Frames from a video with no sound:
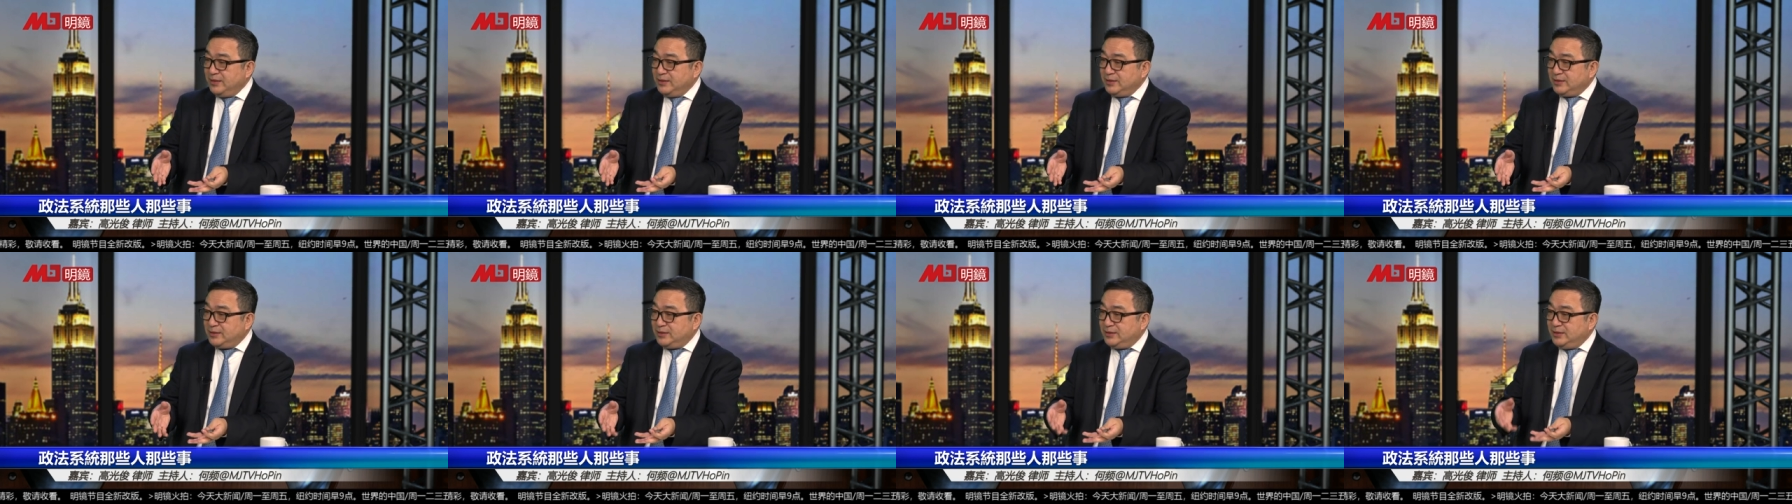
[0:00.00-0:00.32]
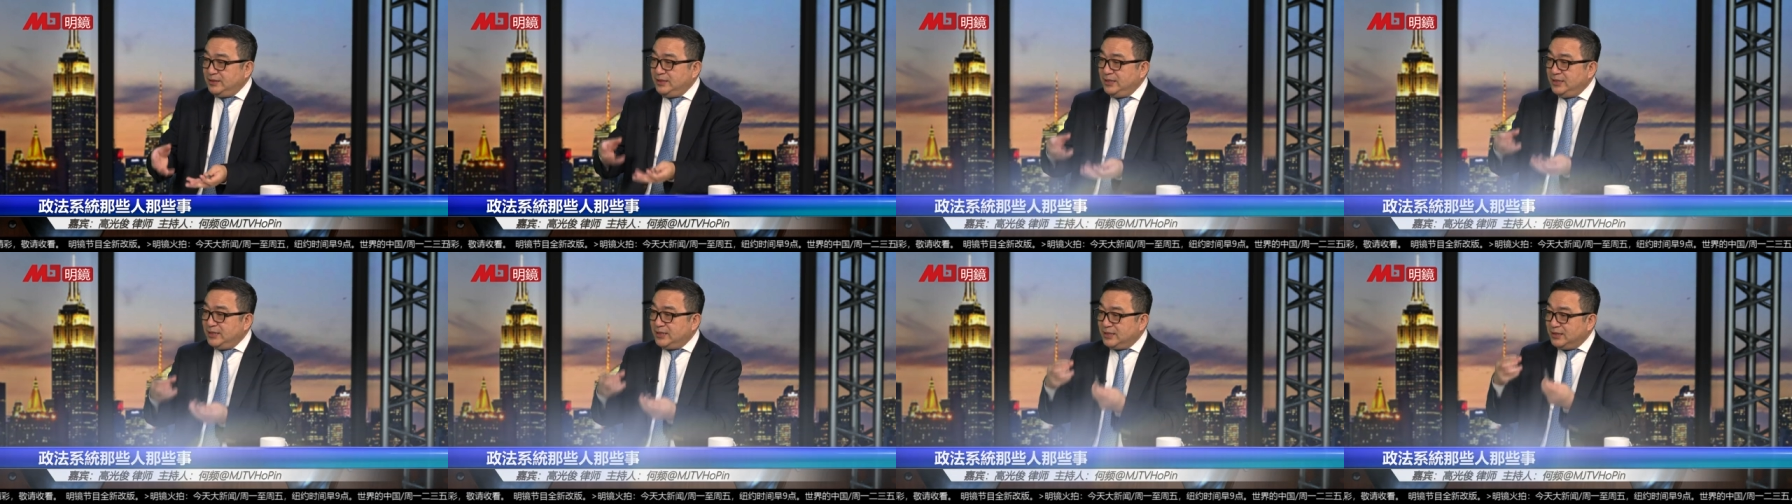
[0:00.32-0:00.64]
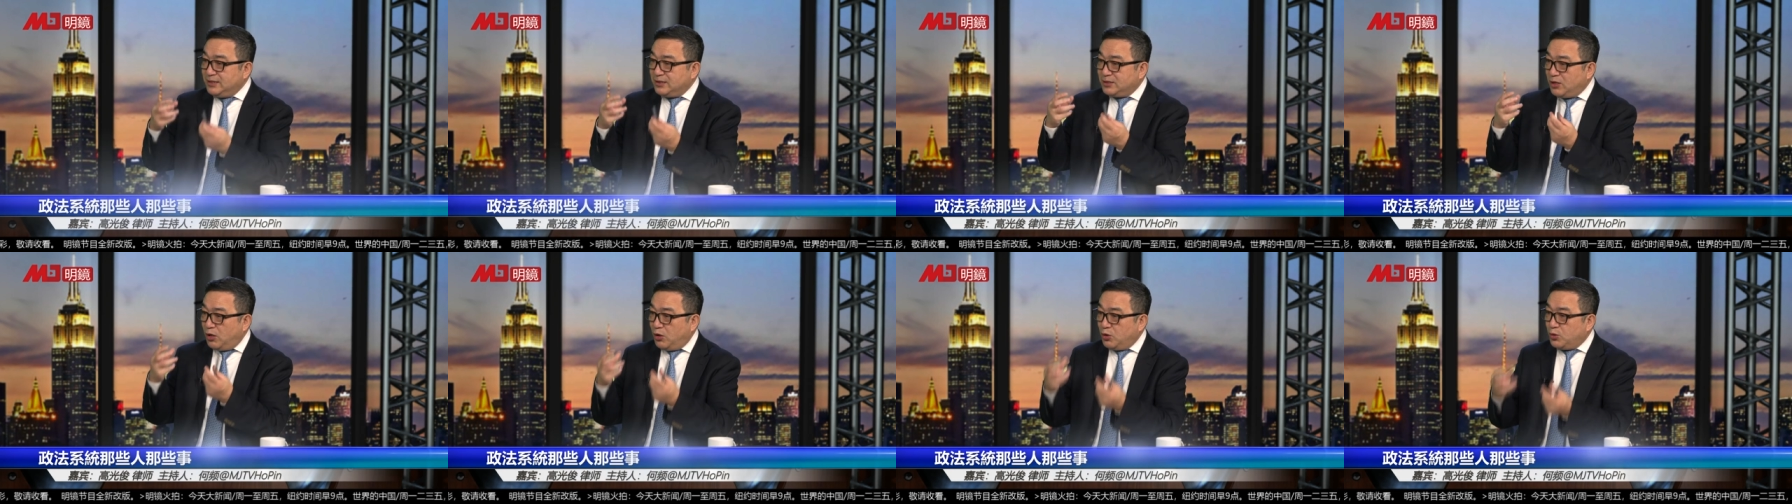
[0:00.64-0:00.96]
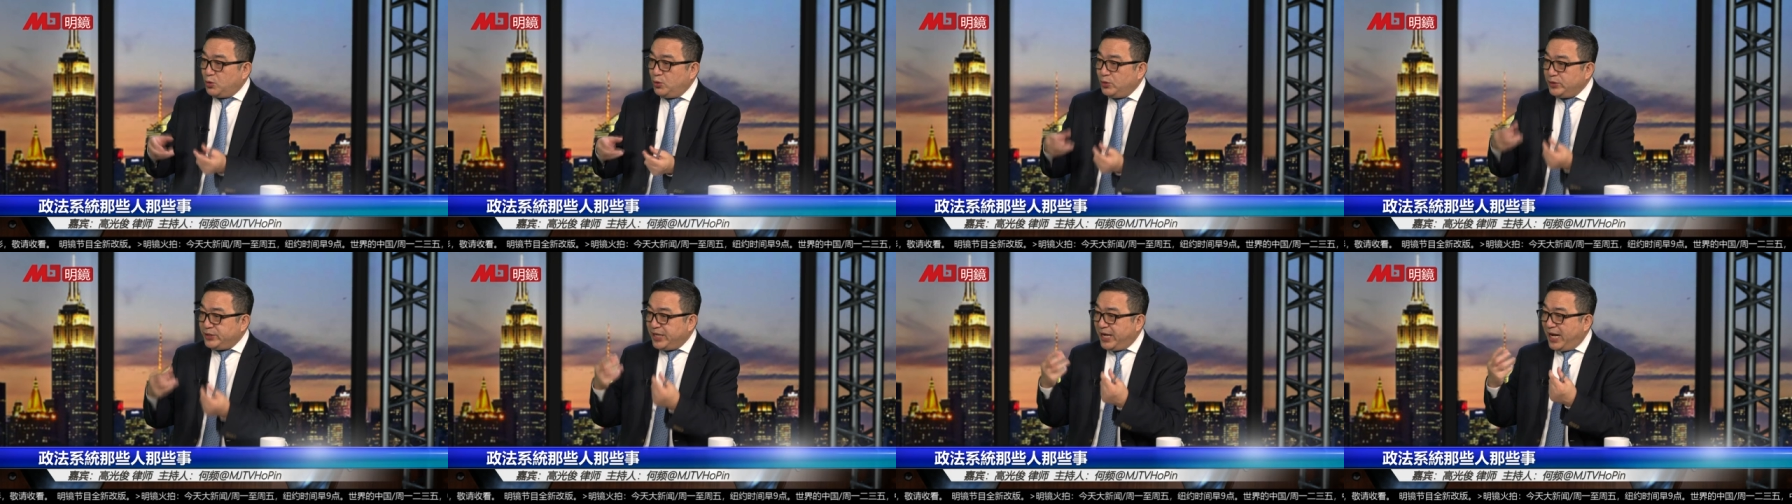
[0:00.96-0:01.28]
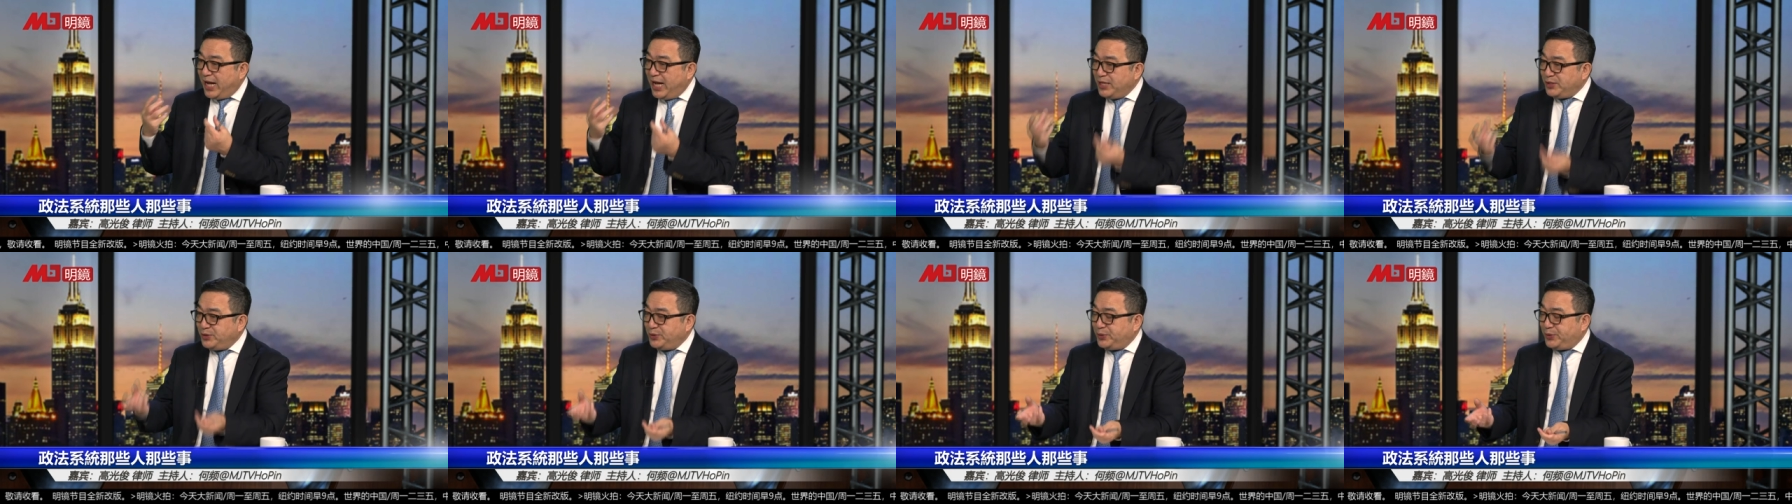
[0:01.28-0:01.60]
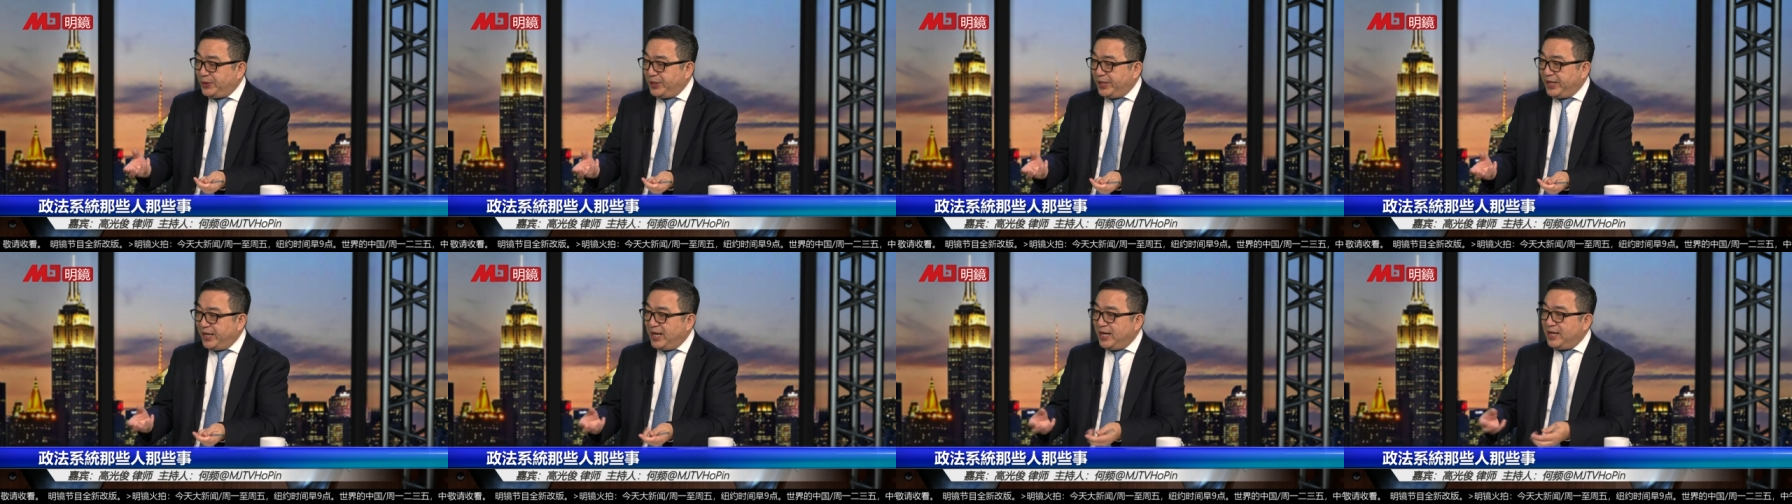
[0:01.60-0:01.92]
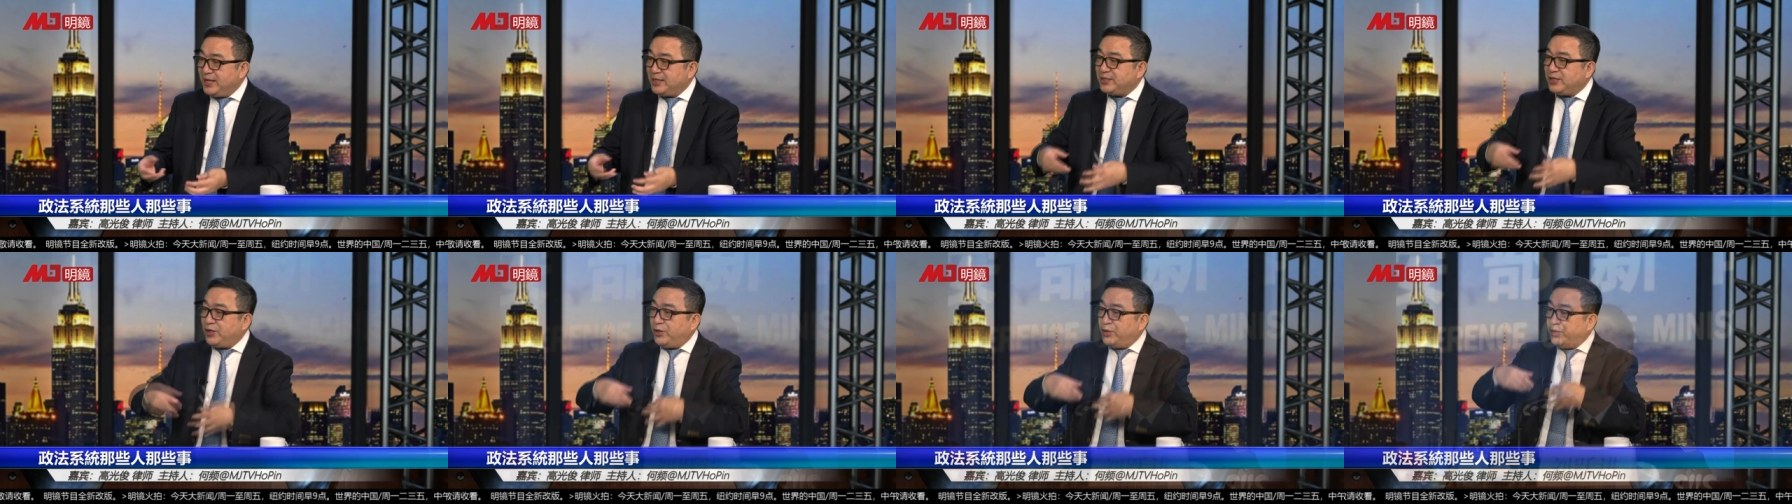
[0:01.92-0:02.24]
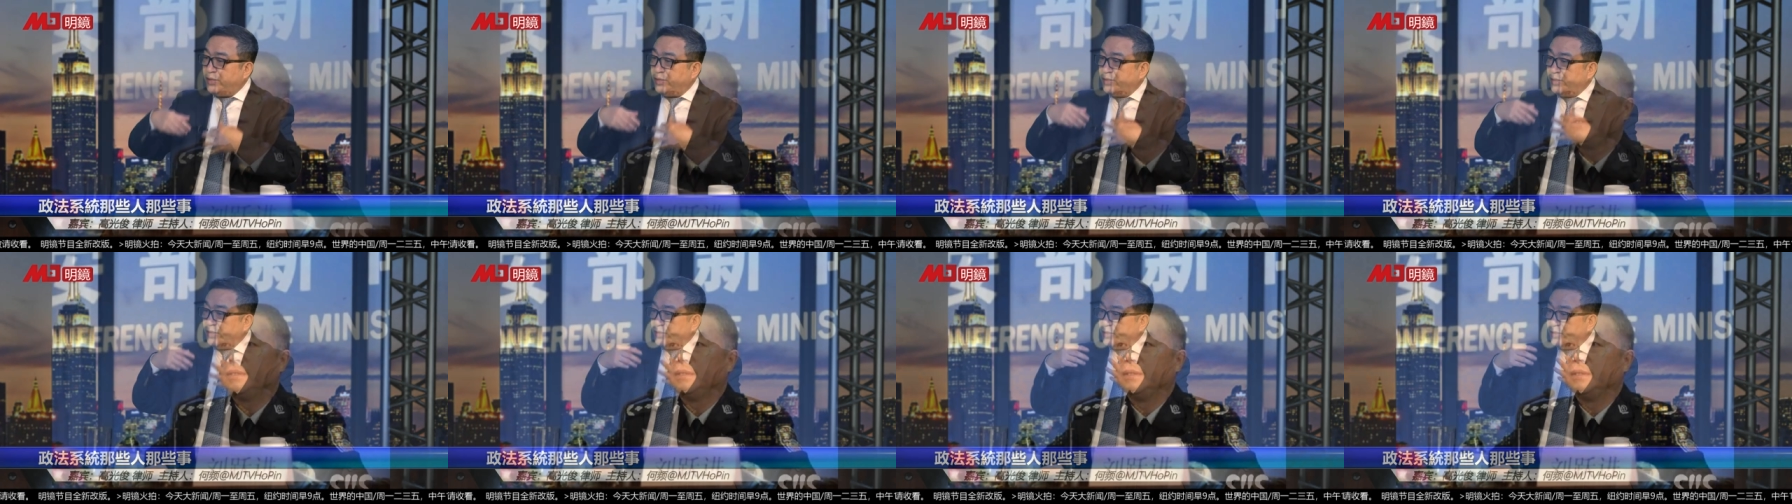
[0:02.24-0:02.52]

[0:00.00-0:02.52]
是一个搞国家安全搞